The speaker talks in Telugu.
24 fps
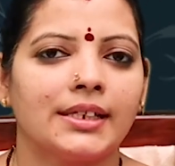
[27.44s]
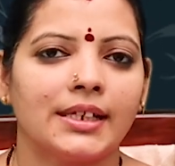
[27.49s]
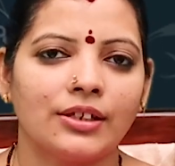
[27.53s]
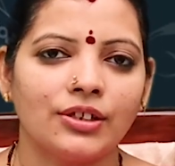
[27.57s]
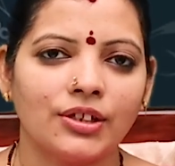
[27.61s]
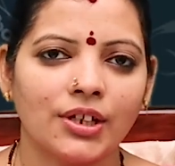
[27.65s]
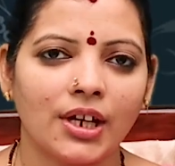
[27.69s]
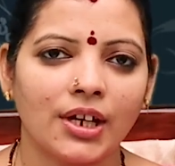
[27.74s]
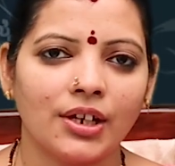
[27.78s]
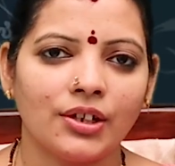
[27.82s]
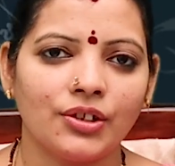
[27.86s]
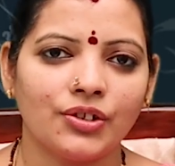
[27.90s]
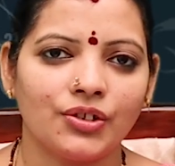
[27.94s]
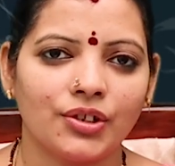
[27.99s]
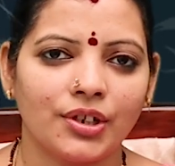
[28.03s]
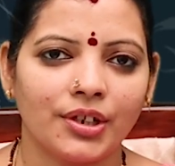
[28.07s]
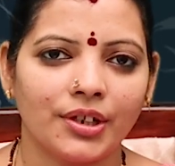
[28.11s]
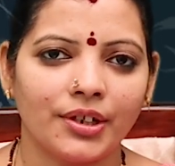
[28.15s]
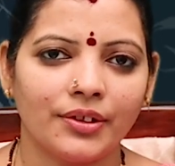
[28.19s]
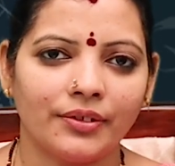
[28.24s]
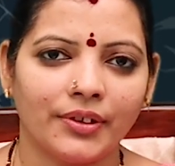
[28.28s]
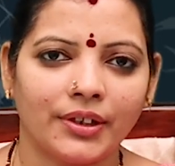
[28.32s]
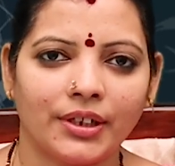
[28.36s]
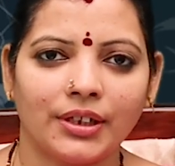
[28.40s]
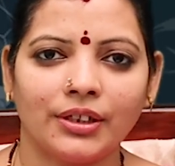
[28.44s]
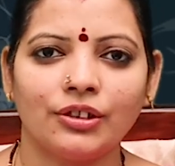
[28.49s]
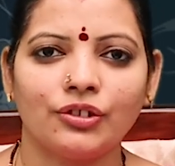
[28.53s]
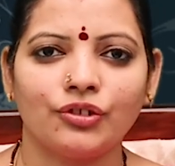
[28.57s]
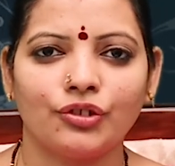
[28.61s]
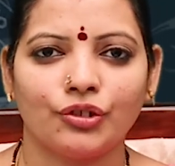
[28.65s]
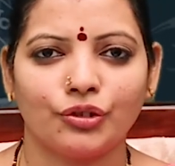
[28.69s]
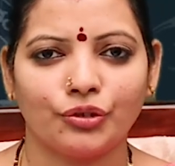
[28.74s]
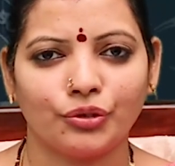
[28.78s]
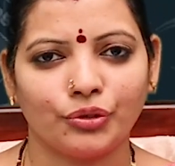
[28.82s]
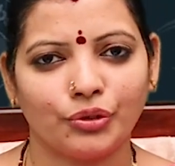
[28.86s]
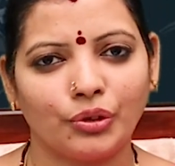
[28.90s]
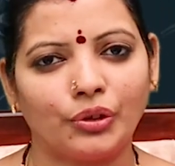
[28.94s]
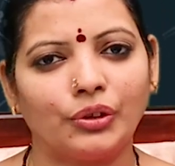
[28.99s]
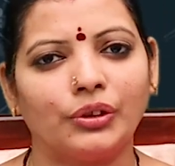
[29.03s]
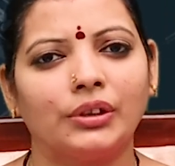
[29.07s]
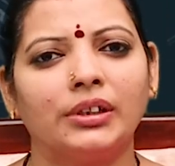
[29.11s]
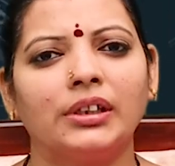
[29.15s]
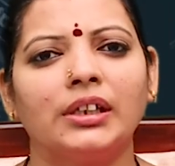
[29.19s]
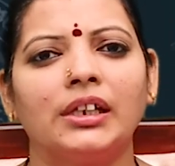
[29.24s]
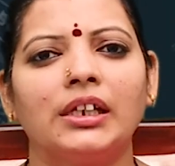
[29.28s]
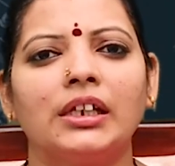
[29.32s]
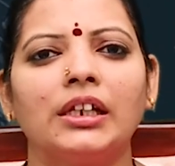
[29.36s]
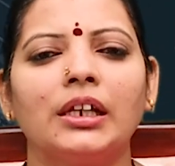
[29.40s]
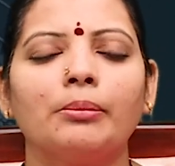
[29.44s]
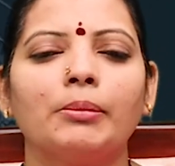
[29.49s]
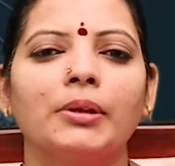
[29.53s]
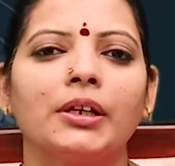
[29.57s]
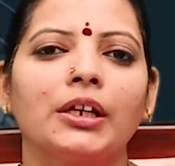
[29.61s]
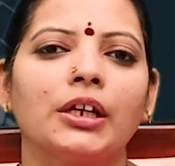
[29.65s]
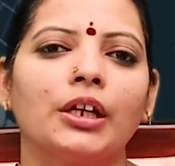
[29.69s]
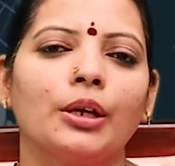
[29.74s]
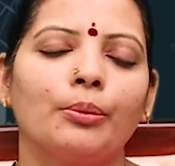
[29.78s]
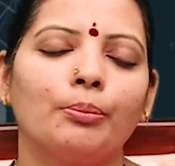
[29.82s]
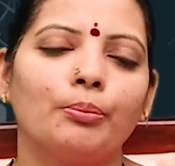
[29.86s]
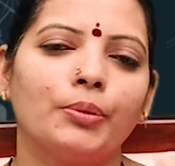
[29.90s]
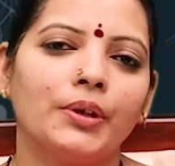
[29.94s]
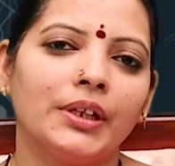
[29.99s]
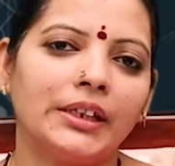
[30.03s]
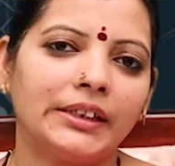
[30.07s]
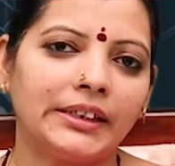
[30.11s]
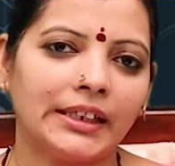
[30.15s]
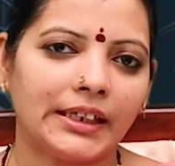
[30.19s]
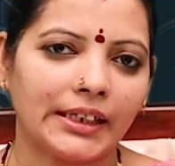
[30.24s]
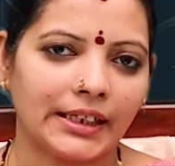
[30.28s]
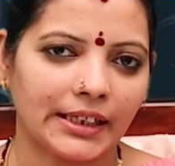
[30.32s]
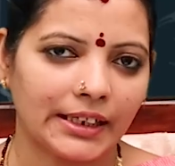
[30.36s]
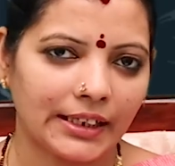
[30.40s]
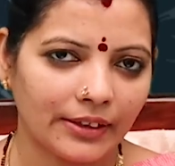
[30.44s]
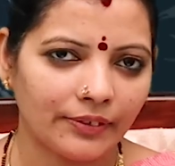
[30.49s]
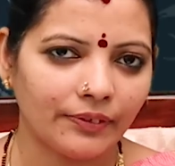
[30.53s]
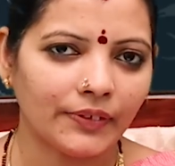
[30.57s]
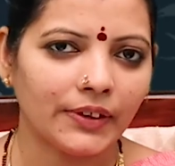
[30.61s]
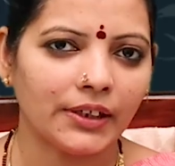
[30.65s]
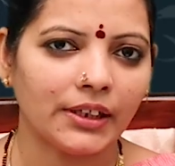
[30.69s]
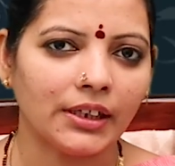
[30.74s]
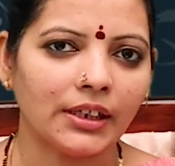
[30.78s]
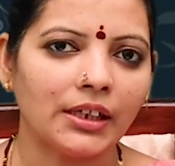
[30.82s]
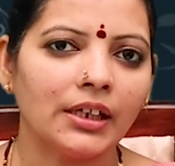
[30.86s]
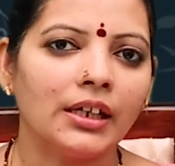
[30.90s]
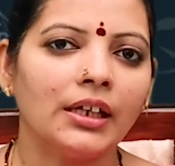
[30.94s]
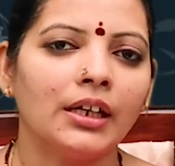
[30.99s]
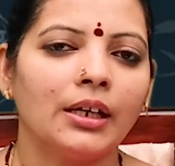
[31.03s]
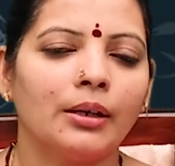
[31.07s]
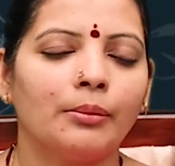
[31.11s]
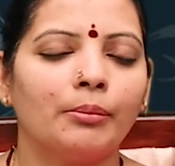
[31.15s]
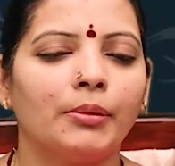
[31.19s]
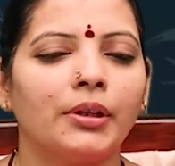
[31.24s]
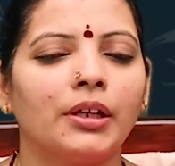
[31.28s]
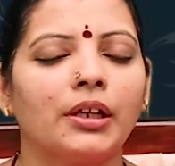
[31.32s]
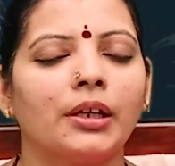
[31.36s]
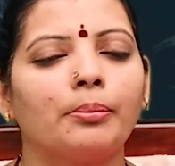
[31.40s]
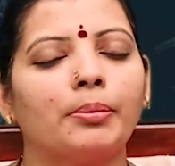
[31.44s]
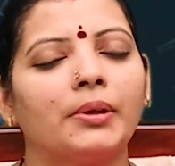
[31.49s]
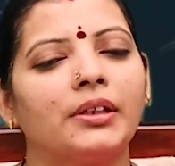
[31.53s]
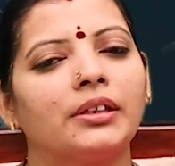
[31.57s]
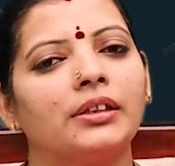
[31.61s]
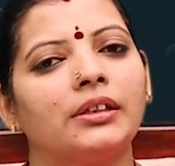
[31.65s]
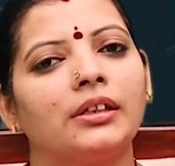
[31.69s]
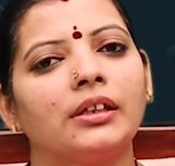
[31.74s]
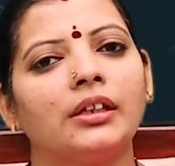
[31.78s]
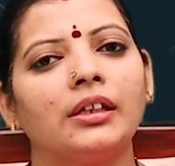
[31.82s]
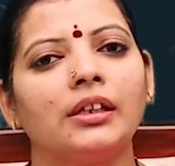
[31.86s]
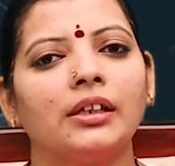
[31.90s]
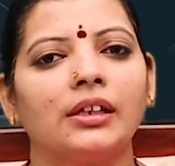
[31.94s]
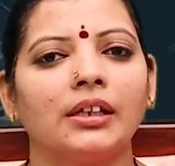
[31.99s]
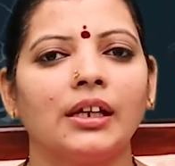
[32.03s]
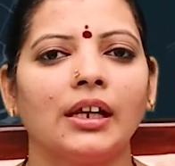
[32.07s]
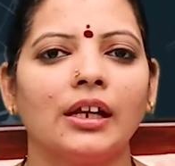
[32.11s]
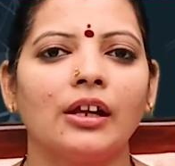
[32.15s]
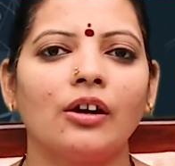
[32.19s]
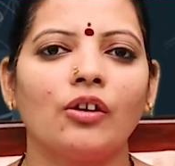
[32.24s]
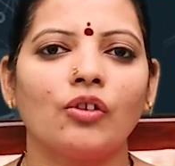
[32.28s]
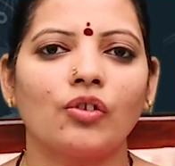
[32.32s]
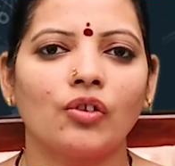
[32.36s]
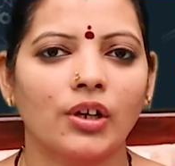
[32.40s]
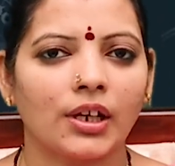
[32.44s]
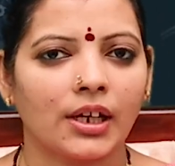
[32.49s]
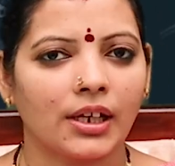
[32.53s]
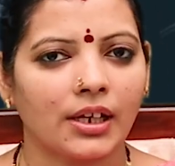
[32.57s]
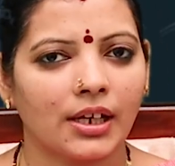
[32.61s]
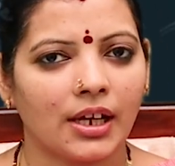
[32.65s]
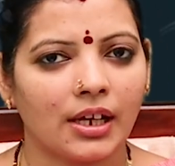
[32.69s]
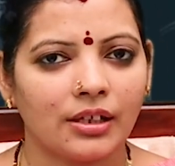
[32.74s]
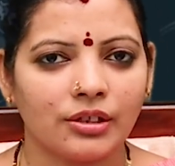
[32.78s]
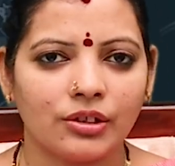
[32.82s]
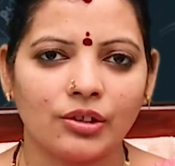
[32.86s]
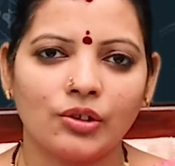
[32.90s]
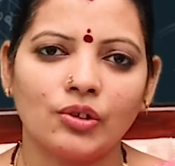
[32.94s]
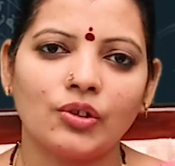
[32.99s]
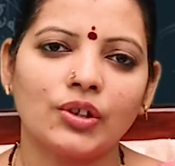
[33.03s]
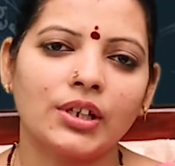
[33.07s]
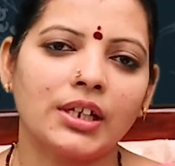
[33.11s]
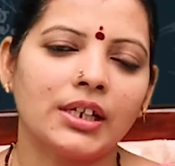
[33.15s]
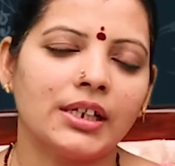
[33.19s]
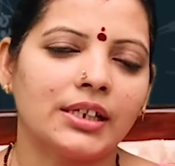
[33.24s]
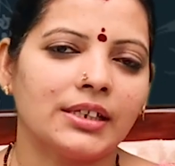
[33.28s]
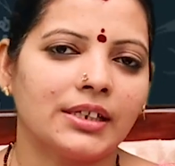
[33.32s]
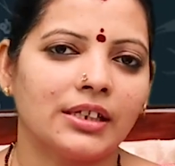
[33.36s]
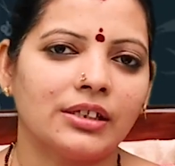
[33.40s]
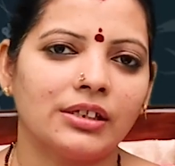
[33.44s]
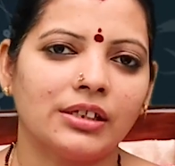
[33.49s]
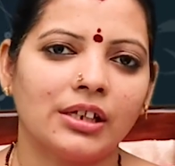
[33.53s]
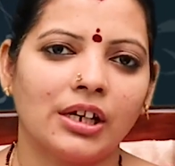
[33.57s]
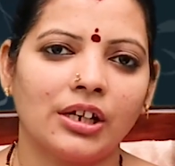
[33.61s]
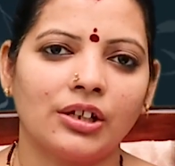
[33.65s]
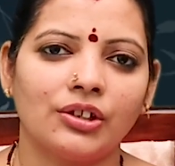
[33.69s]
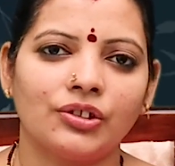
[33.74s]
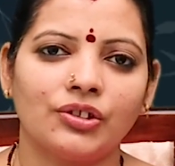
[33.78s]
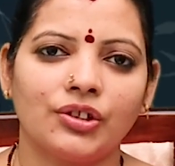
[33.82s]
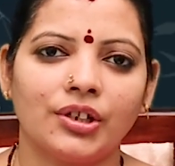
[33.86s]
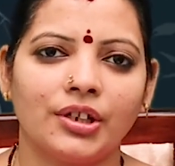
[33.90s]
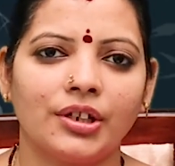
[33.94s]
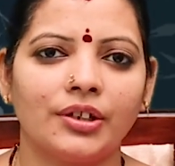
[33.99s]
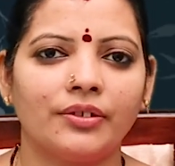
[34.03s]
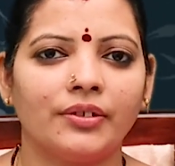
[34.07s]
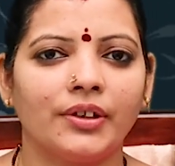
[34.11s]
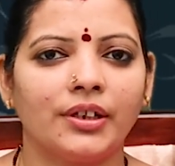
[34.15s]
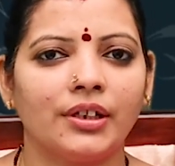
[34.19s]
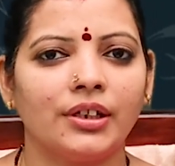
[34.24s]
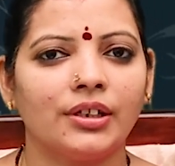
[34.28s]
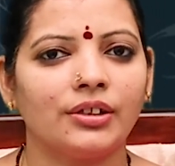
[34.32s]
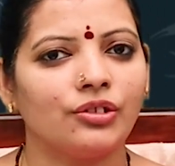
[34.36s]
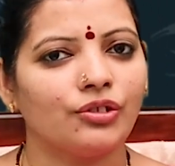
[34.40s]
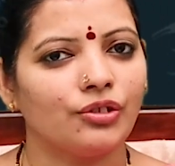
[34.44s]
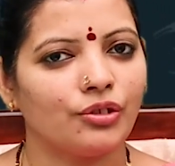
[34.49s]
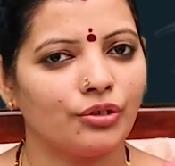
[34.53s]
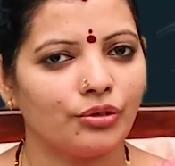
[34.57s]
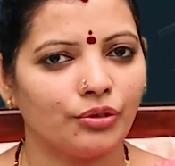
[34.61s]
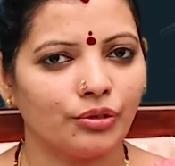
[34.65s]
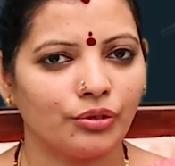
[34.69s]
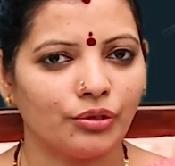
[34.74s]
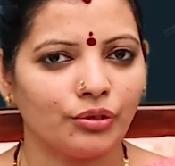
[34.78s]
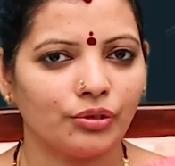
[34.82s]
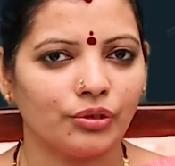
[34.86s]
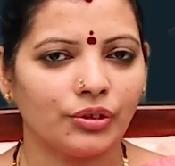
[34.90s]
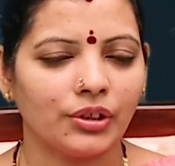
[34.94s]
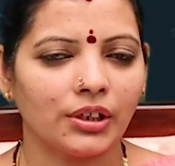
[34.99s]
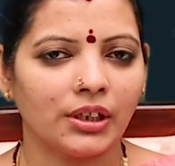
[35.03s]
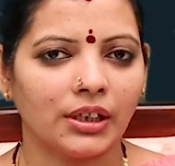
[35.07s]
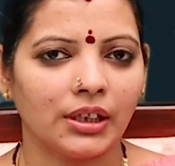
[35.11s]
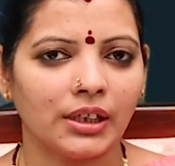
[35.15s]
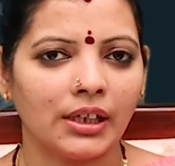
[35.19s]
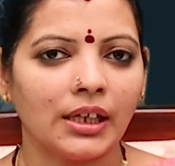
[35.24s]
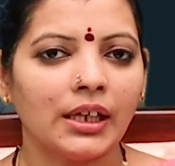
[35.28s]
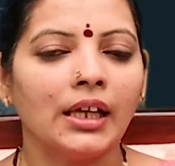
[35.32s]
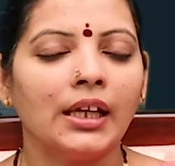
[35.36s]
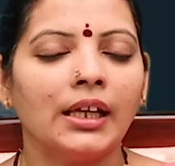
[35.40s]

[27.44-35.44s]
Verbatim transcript: సంచారం చేయడం అనేది జరుగుతుంది దీనే మనకి ఎప్పుడైతే రవి మనకి ప్రతి నెల ఒక్కొక్క రాశిలోకి సంచారం చేయడం అనేది జరుగుతుంది